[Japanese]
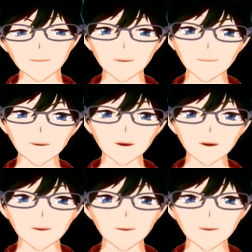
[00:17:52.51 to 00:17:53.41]
まあ、対
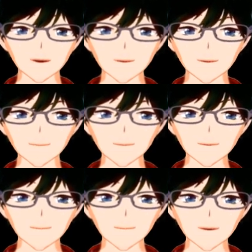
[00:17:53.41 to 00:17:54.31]
人関係は、ま
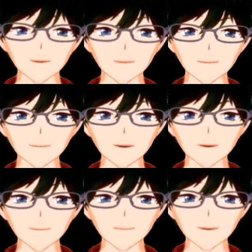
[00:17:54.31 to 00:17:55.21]
あお、おまけみ
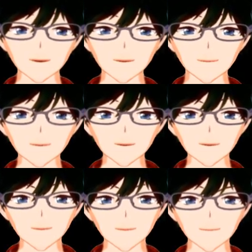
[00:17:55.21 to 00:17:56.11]
たいなもんなんです
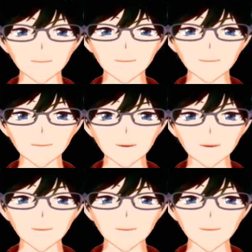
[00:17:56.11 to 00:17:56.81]
が、僕の中で。